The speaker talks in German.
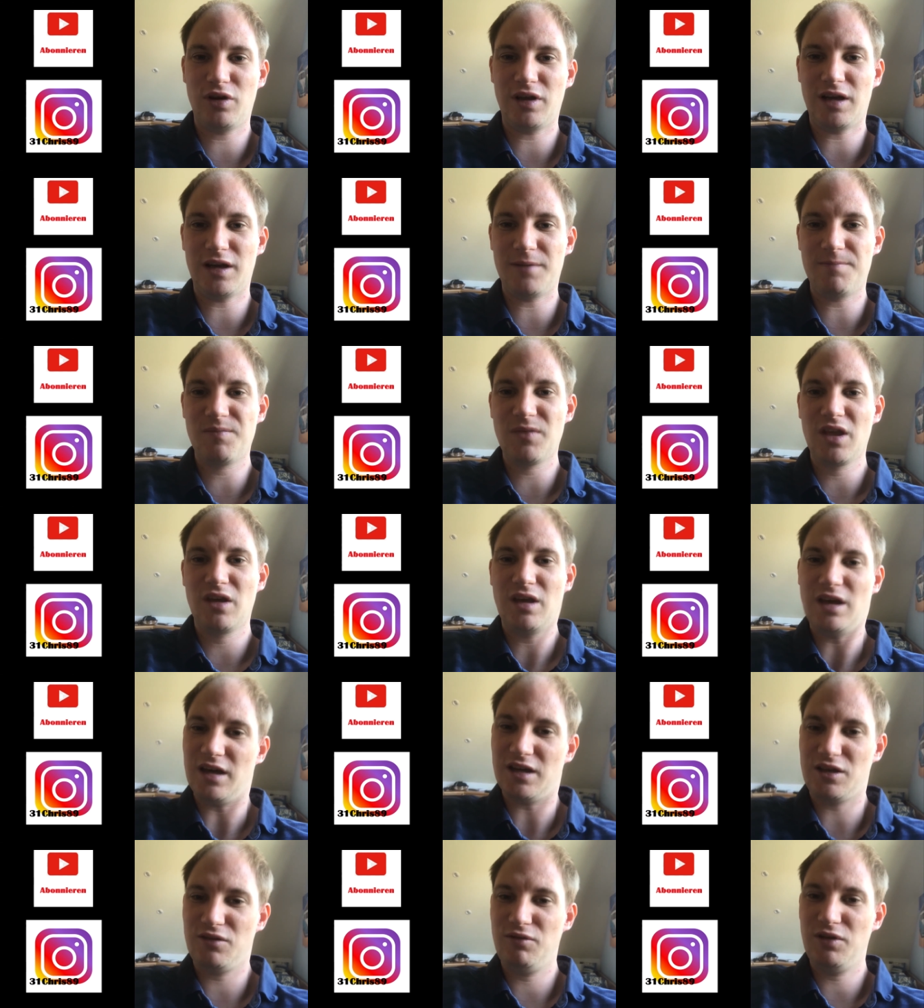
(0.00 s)
da,
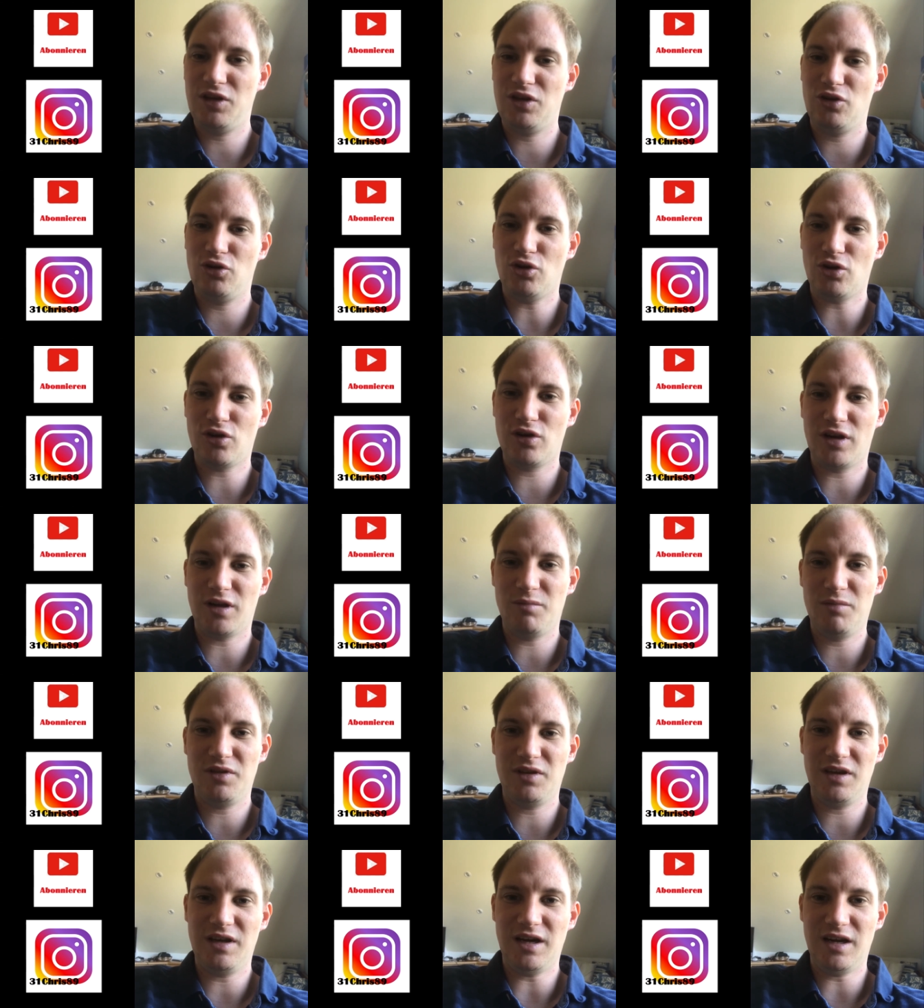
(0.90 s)
aktiviert die Glocke,
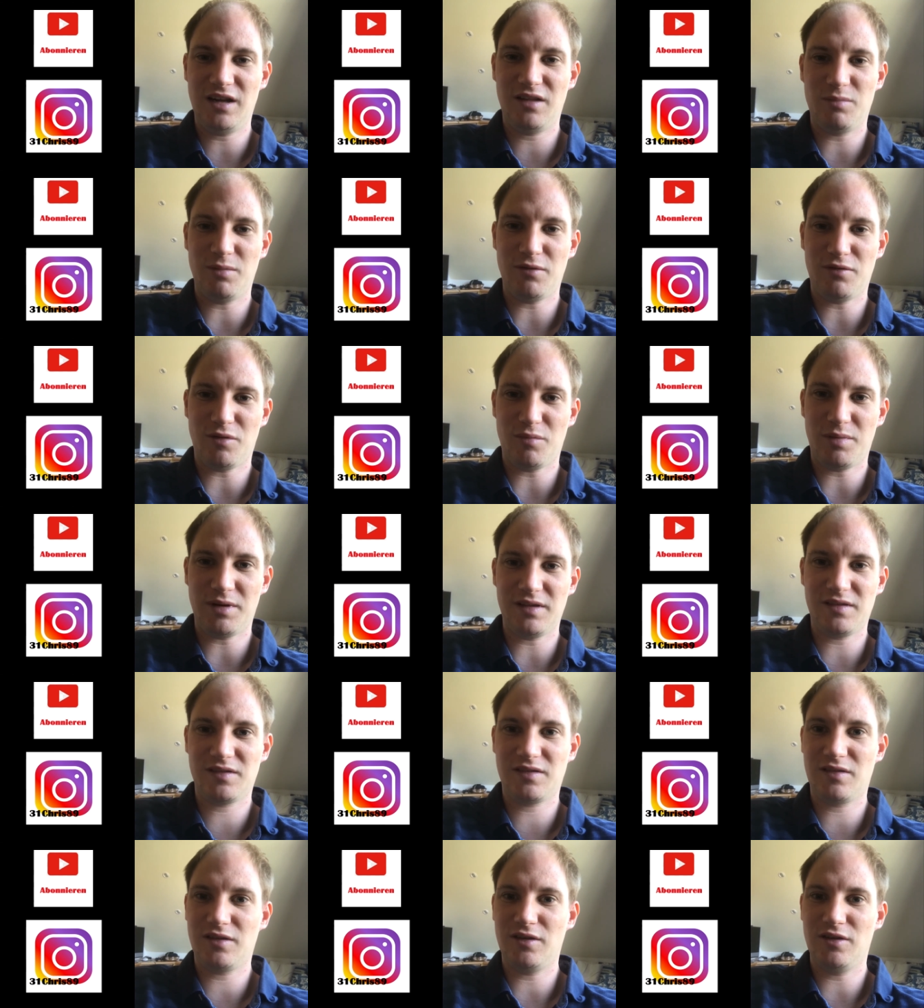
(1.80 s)
damit ihr gar nichts mehr
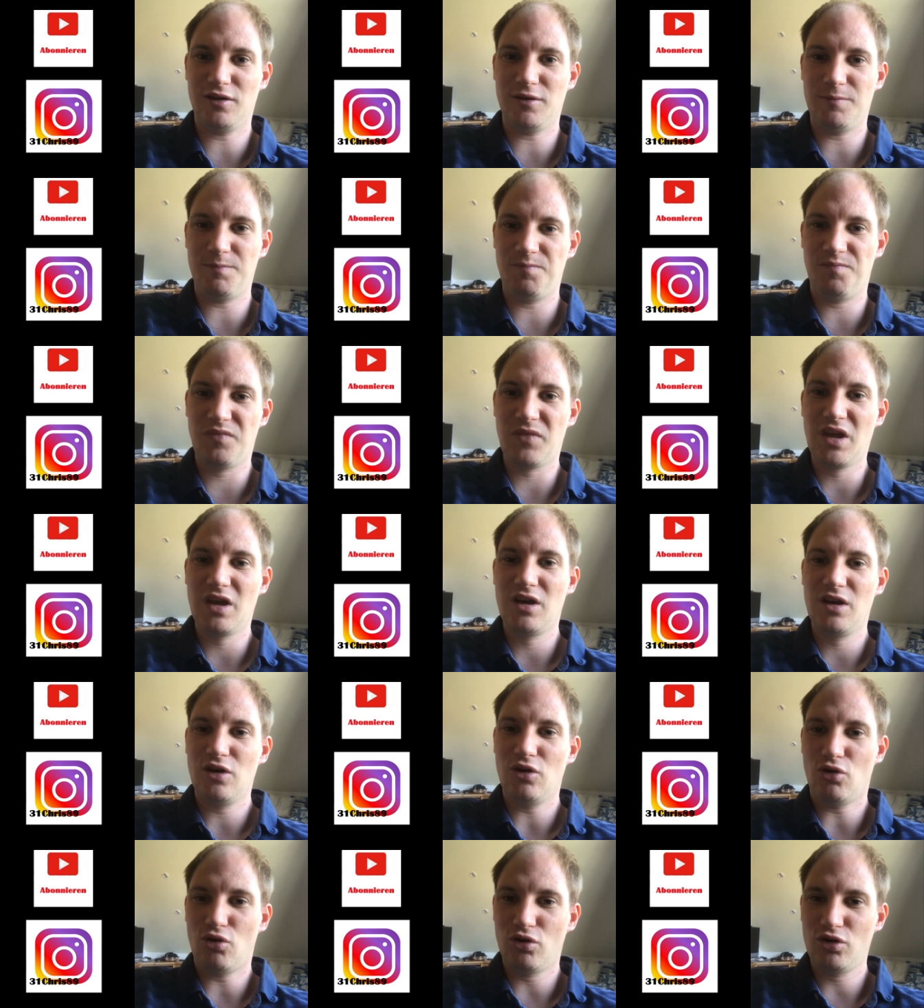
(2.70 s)
verpasst ähm,
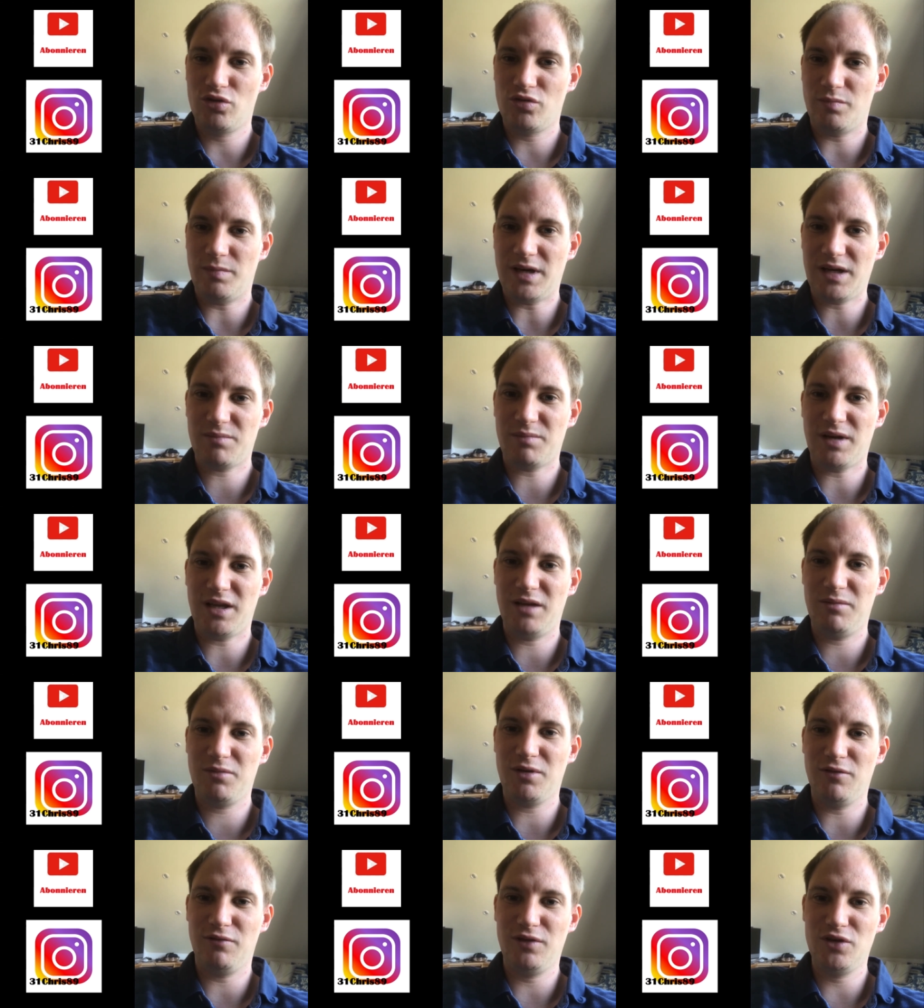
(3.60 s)
und macht bei
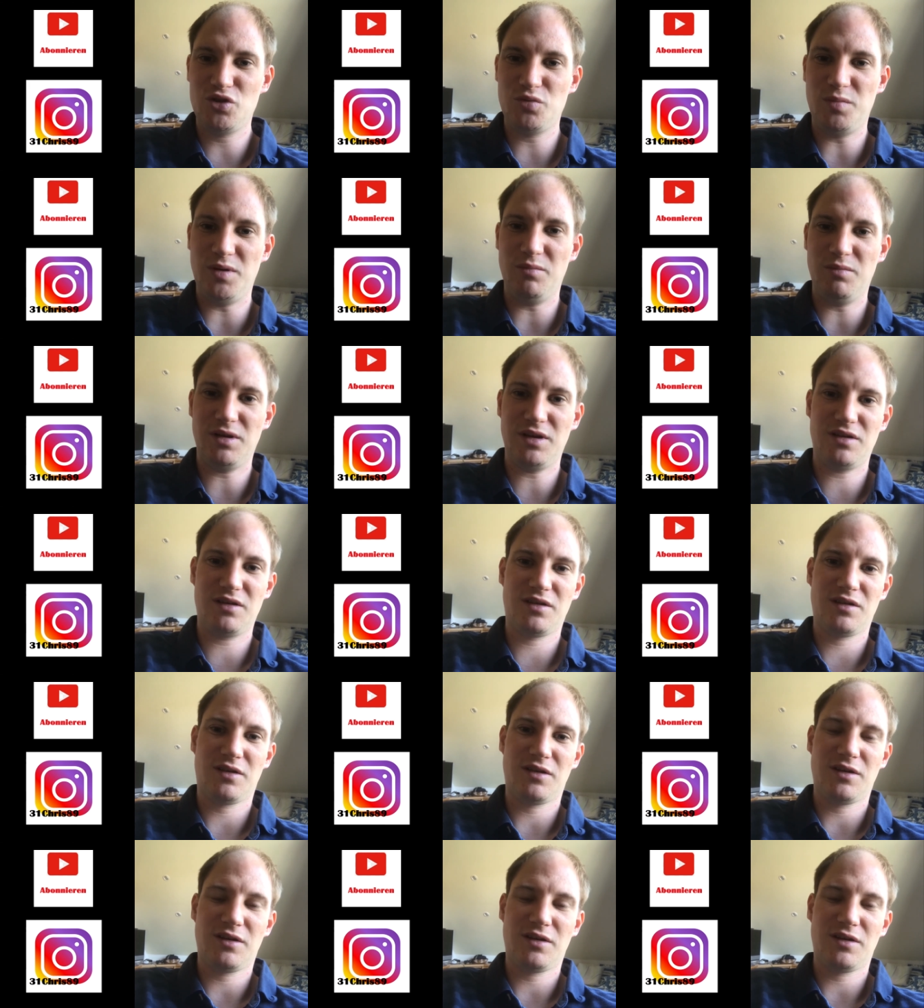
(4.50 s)
dem Gewinnspiel mit